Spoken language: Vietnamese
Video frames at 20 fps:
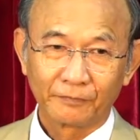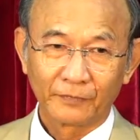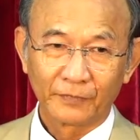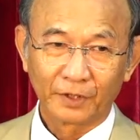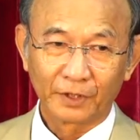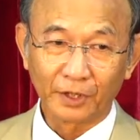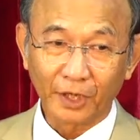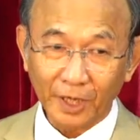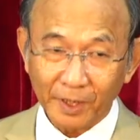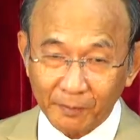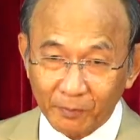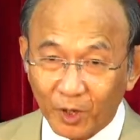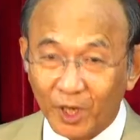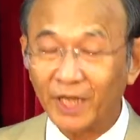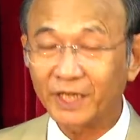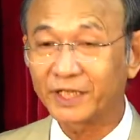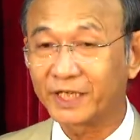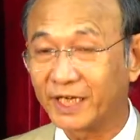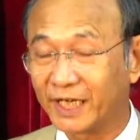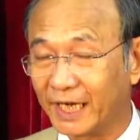Nói một cách
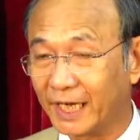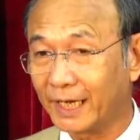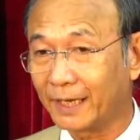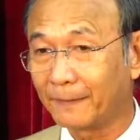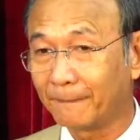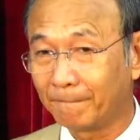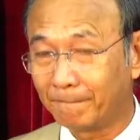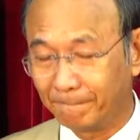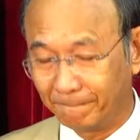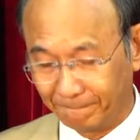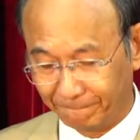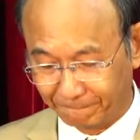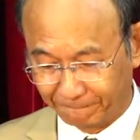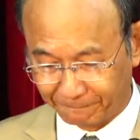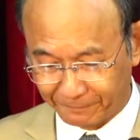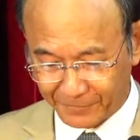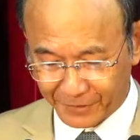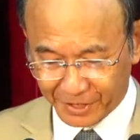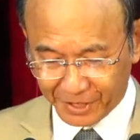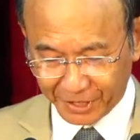khác,
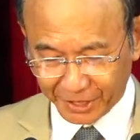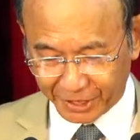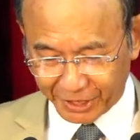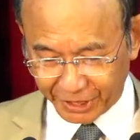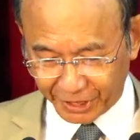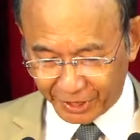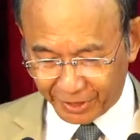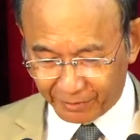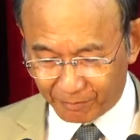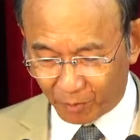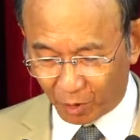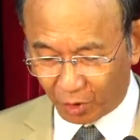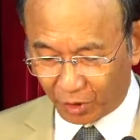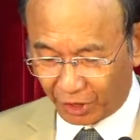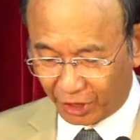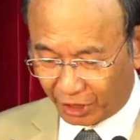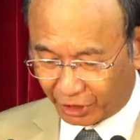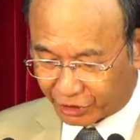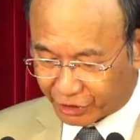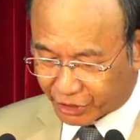khi một
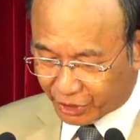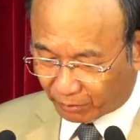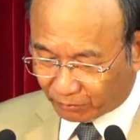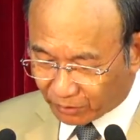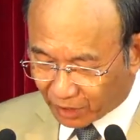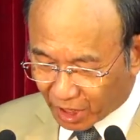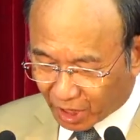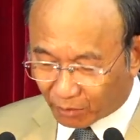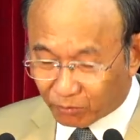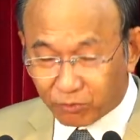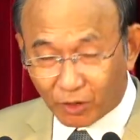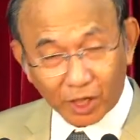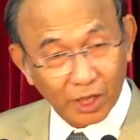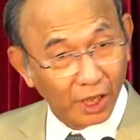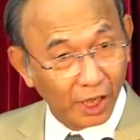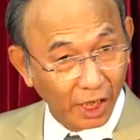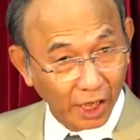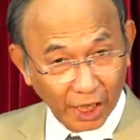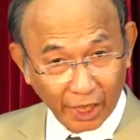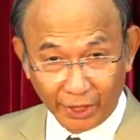người sống không có
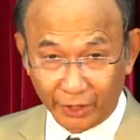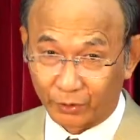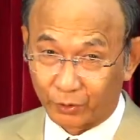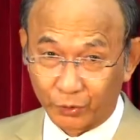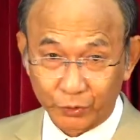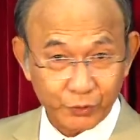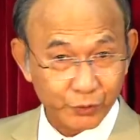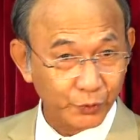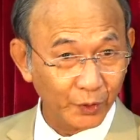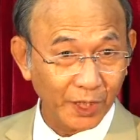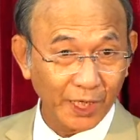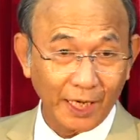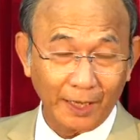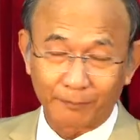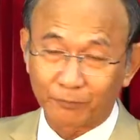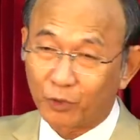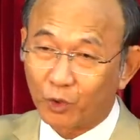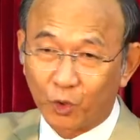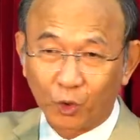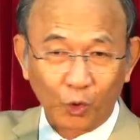lời của Chúa làm
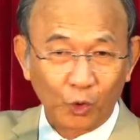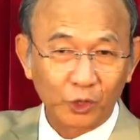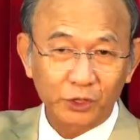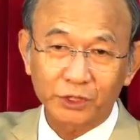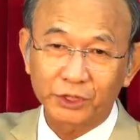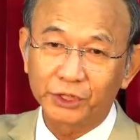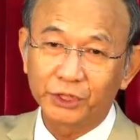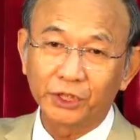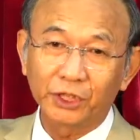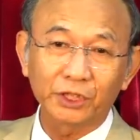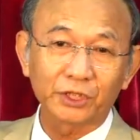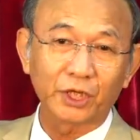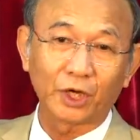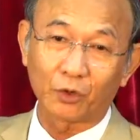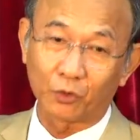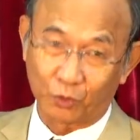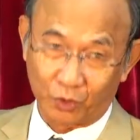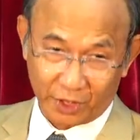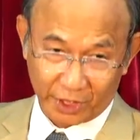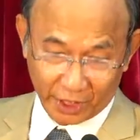khuôn thước cho
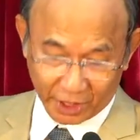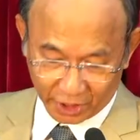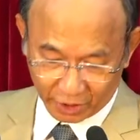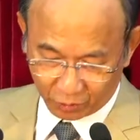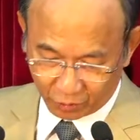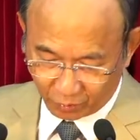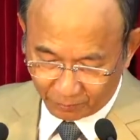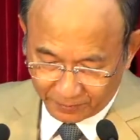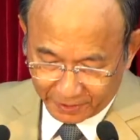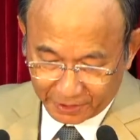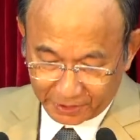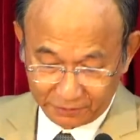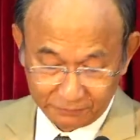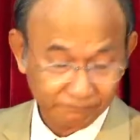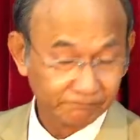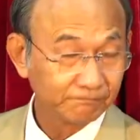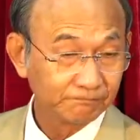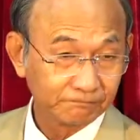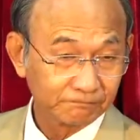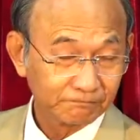cuộc đời của mình,
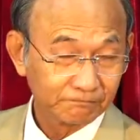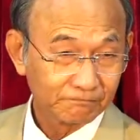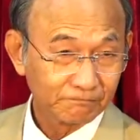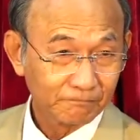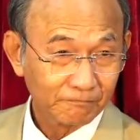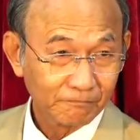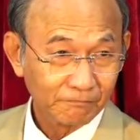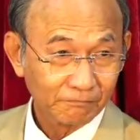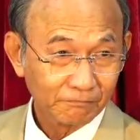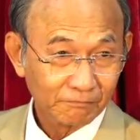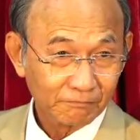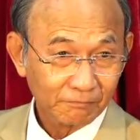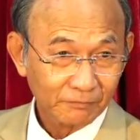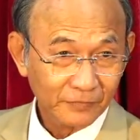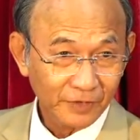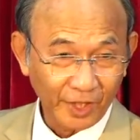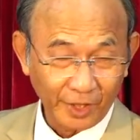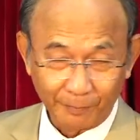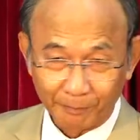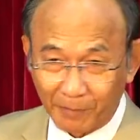
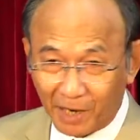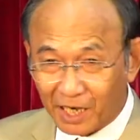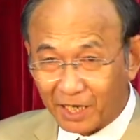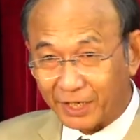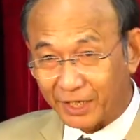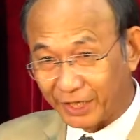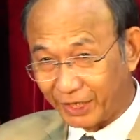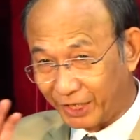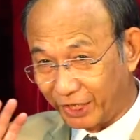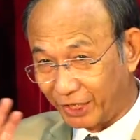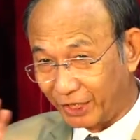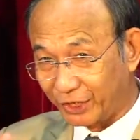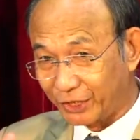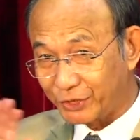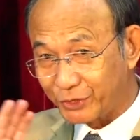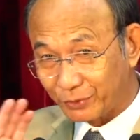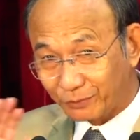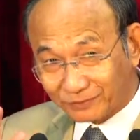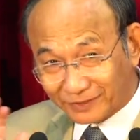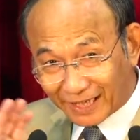thì bất kỳ
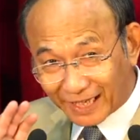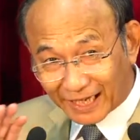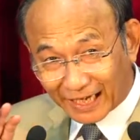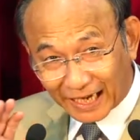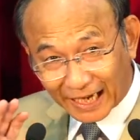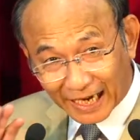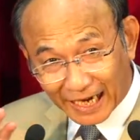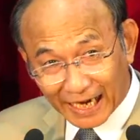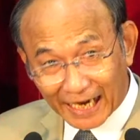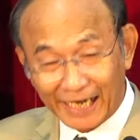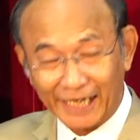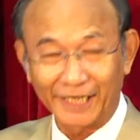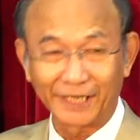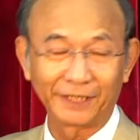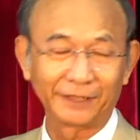chúng ta là ai,